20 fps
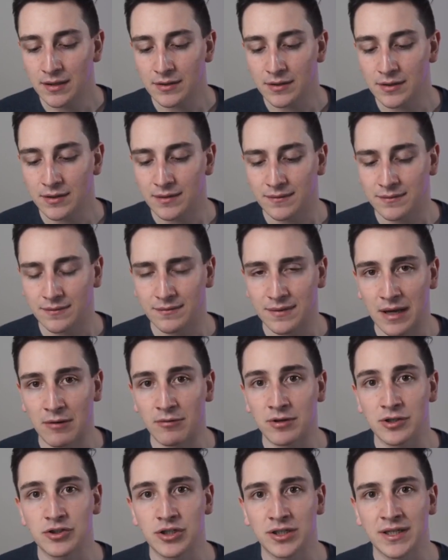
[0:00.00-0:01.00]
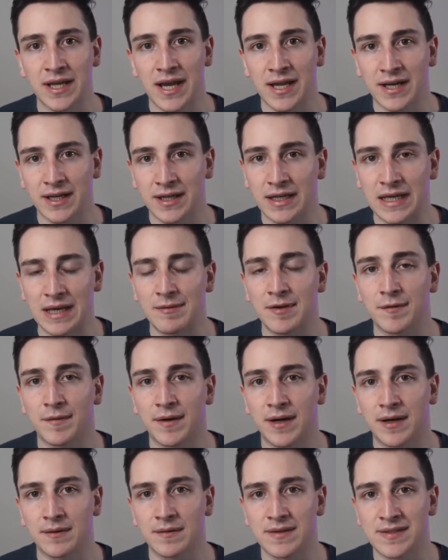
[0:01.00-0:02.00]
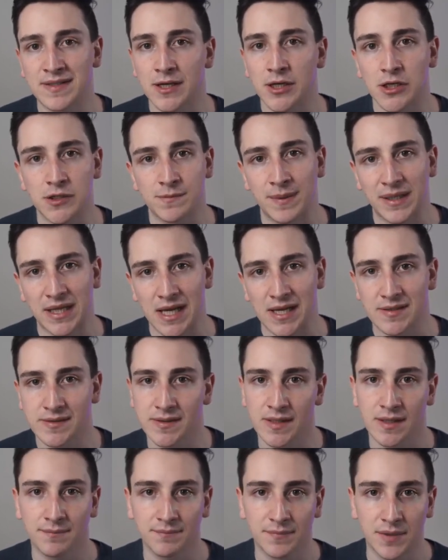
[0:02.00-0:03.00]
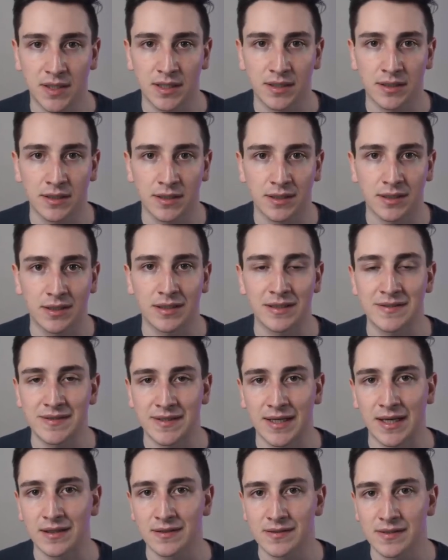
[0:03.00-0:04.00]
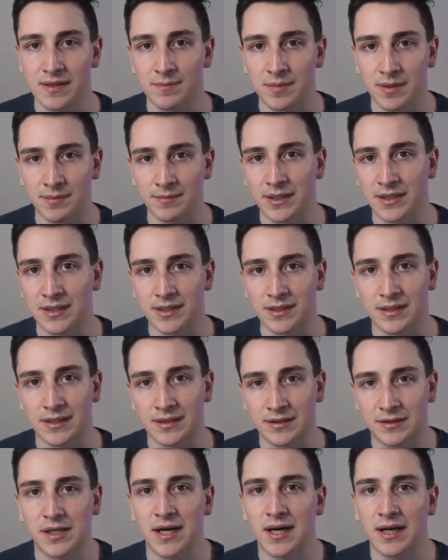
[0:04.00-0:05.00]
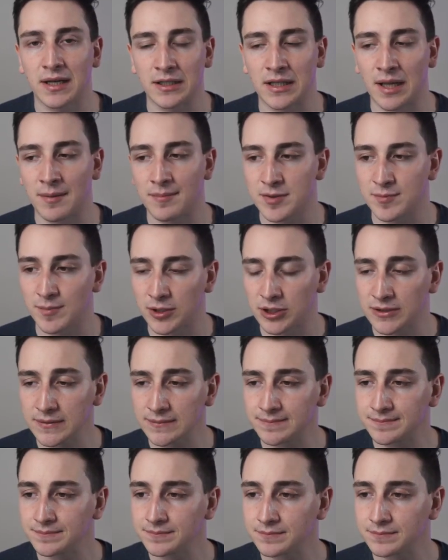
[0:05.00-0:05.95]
eh, è un ingegnere che aveva zero esperienza in, in sales prima di entrare ad HubSpot